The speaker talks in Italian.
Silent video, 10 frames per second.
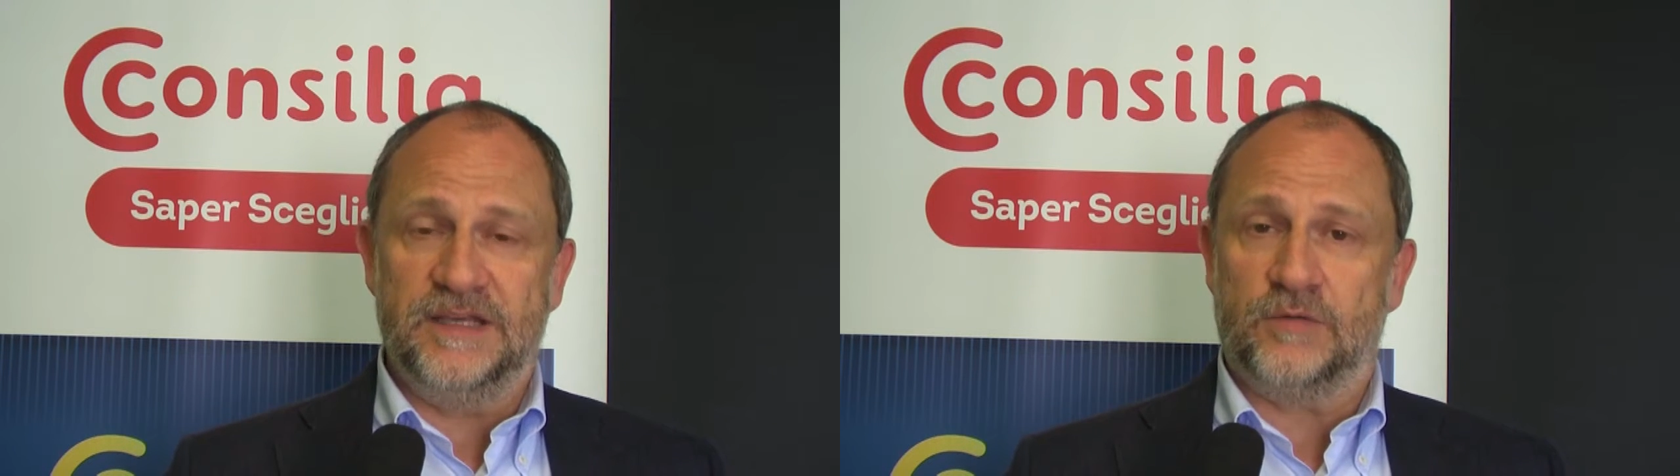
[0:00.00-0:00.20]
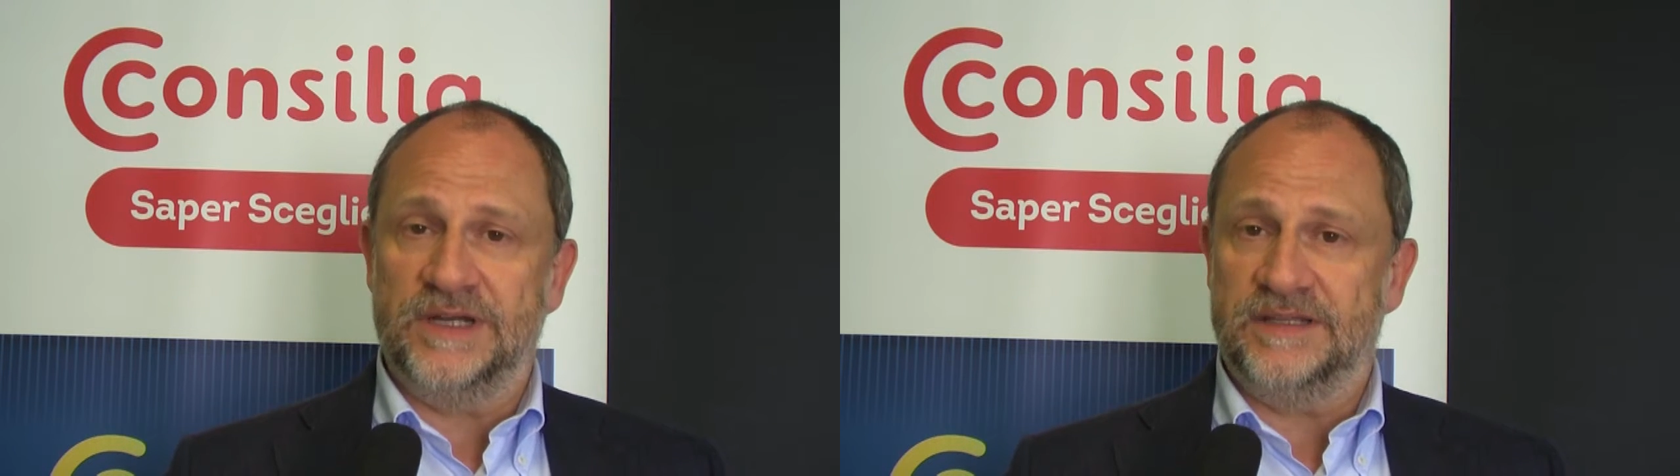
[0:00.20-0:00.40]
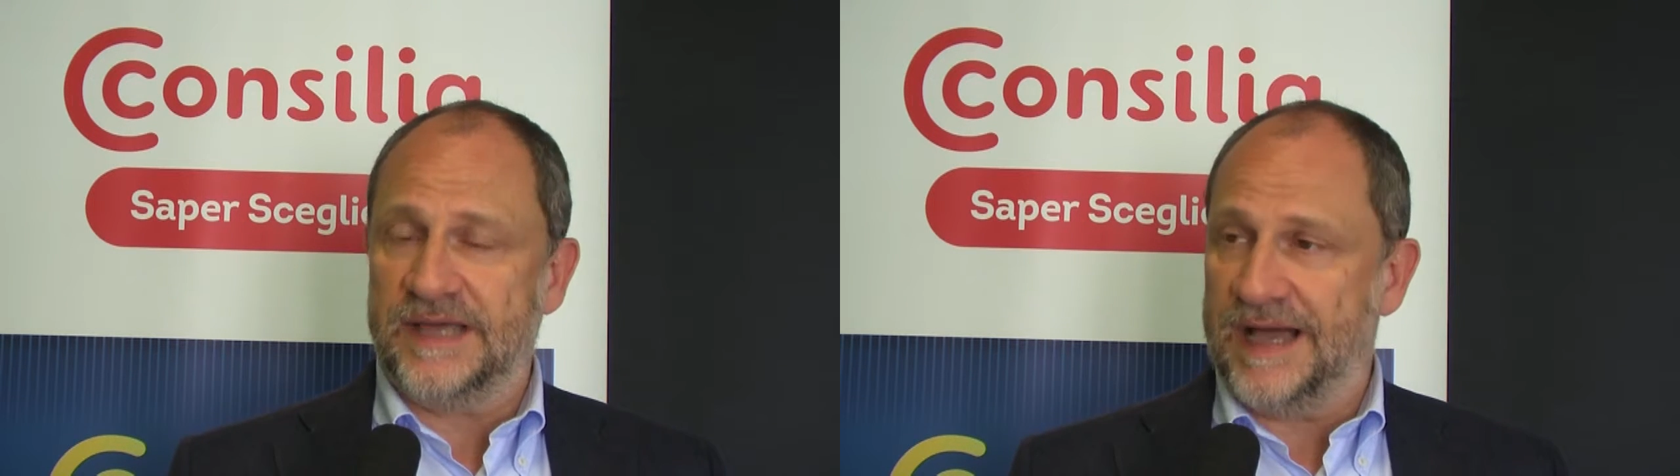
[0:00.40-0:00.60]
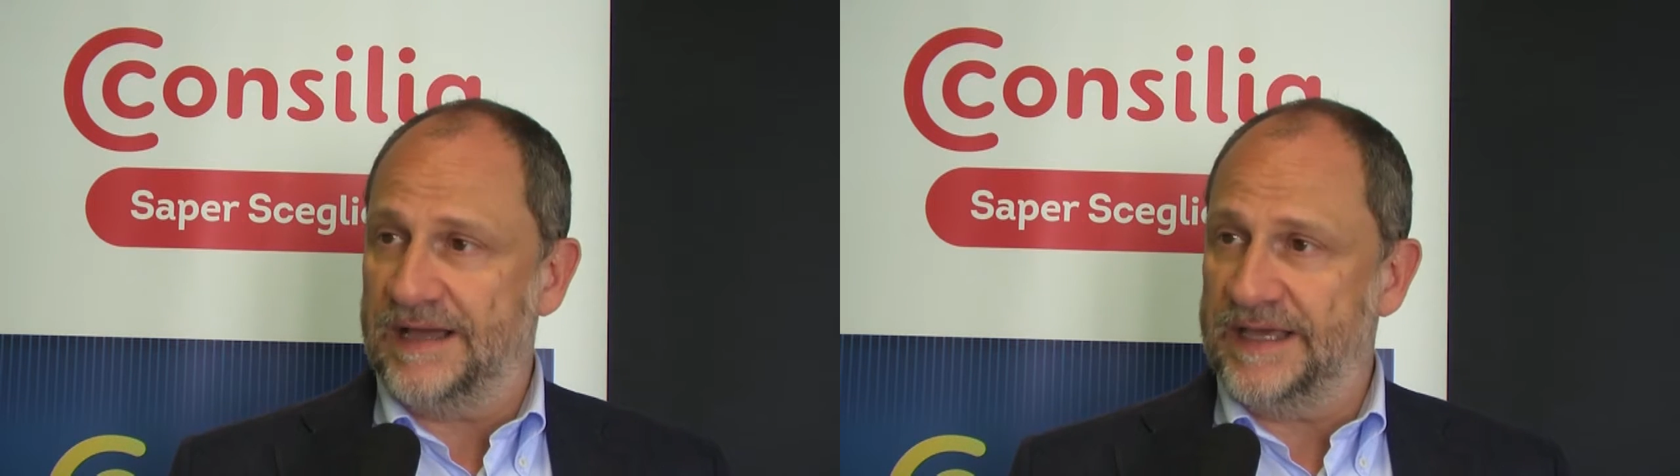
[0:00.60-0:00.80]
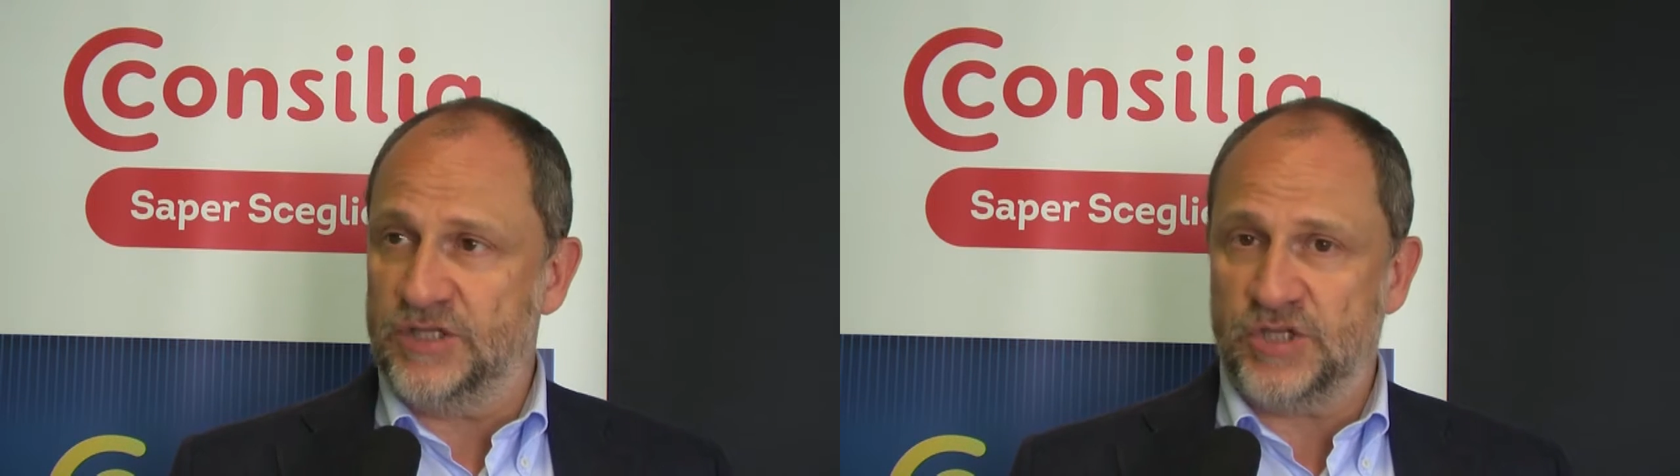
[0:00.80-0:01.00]
di
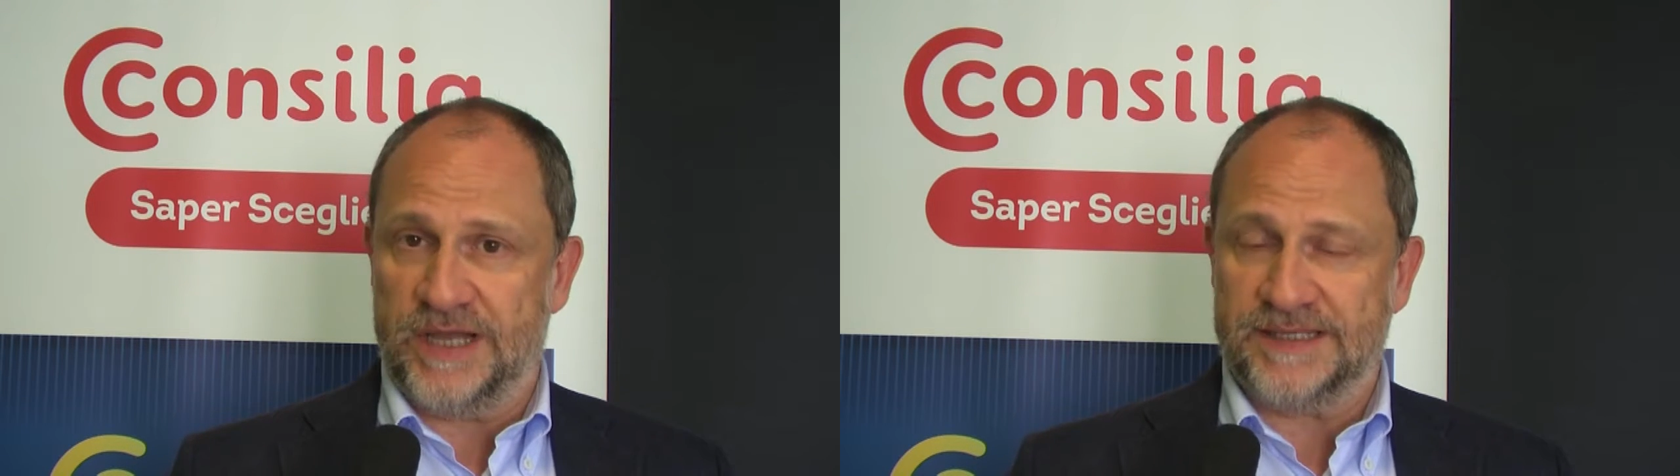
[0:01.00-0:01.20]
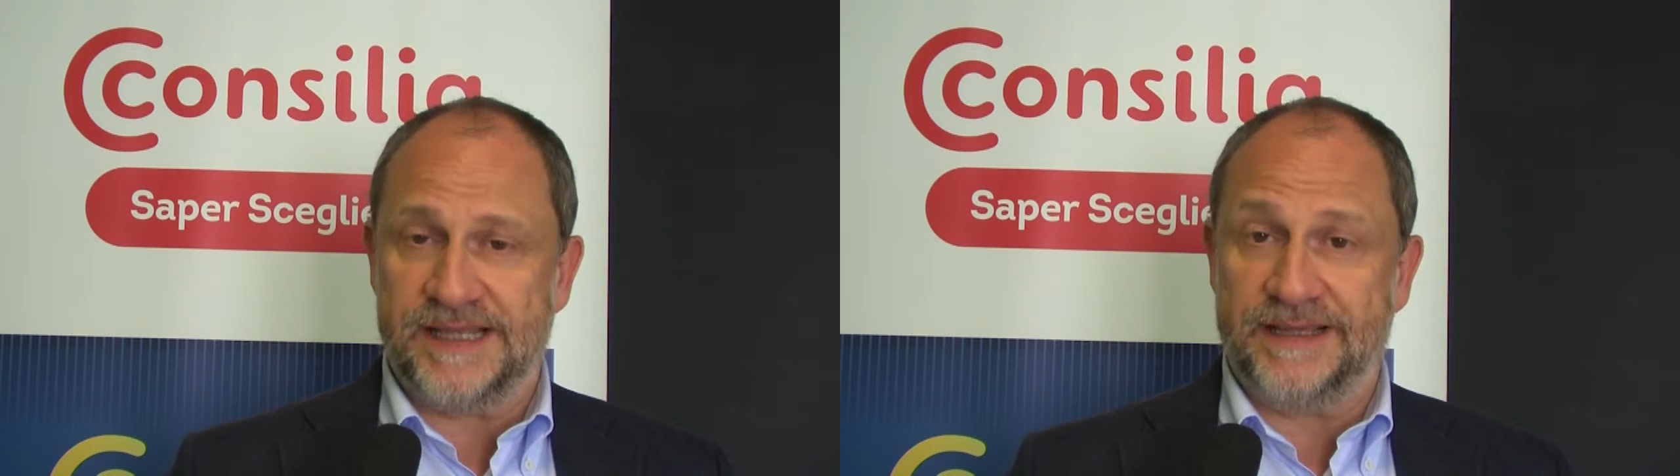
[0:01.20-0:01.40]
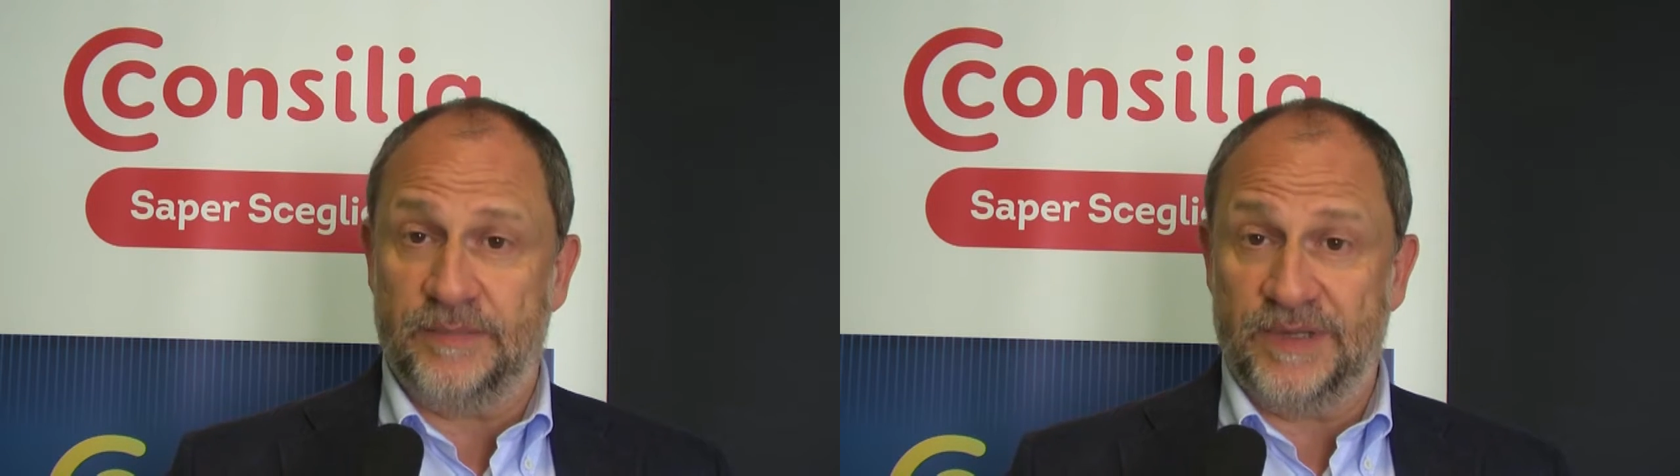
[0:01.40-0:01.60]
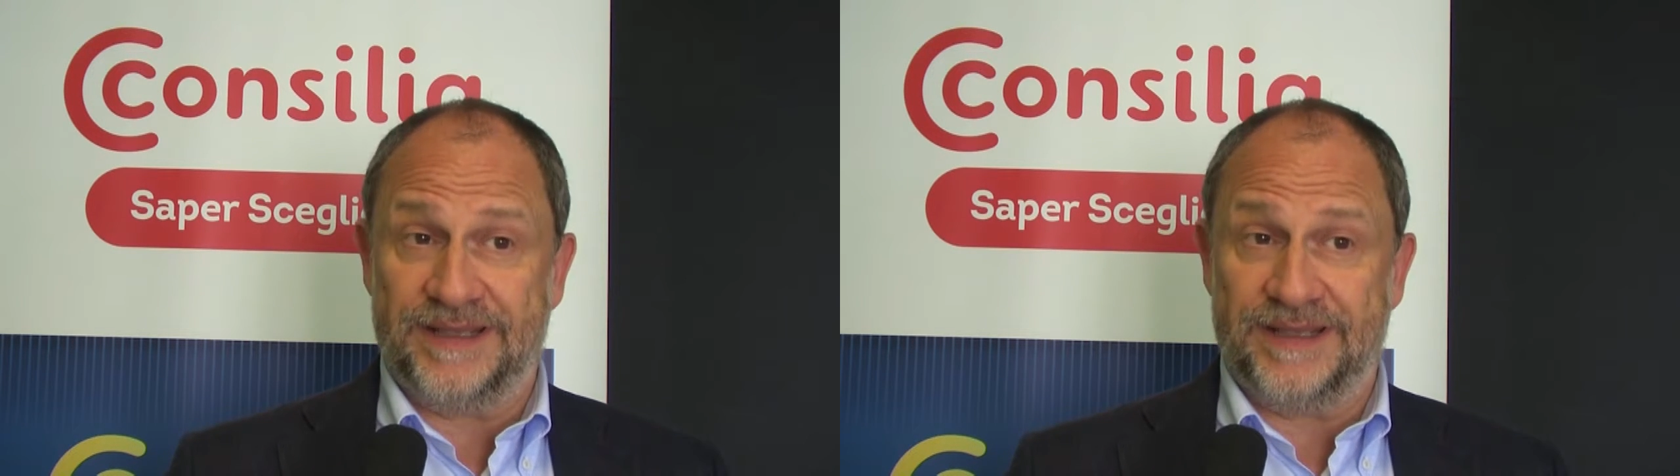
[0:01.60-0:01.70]
qualità eccelsa anche